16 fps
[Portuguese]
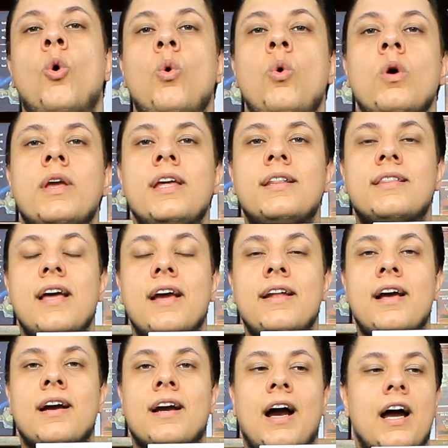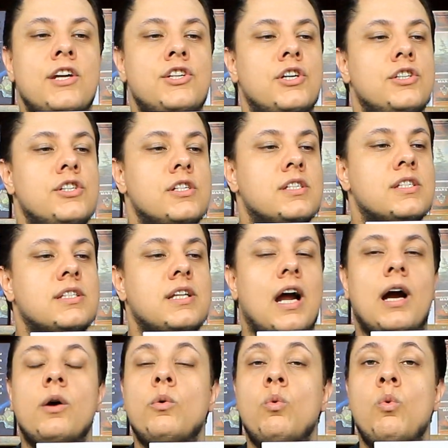o que tem na caixa de
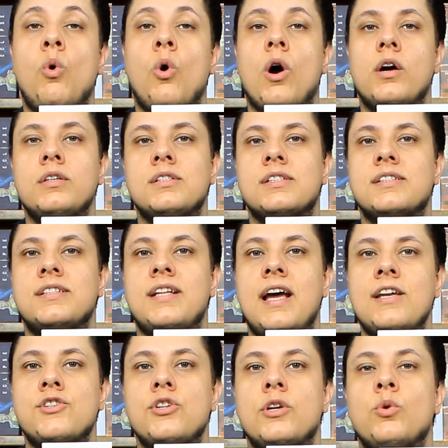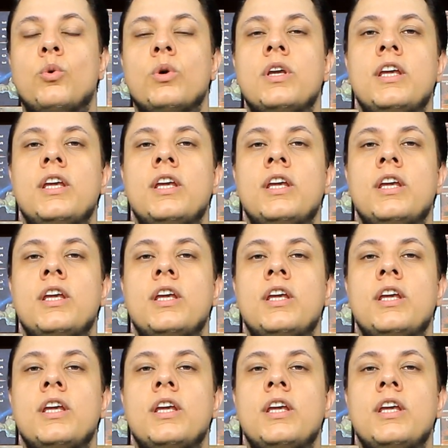Star Wars Destiny